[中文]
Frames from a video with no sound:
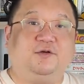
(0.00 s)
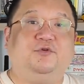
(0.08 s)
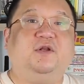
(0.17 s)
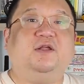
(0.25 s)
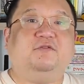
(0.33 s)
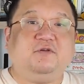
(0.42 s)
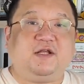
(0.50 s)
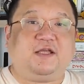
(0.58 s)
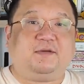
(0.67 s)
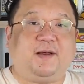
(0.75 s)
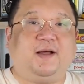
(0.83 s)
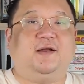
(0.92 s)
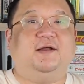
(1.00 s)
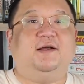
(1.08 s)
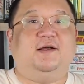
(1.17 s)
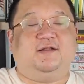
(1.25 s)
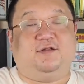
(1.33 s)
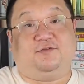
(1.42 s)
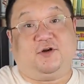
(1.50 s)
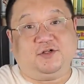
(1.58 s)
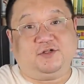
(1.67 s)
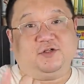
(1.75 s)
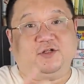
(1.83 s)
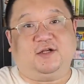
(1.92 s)
云里雾里吧，这防
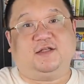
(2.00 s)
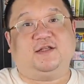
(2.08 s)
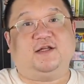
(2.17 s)
止呢大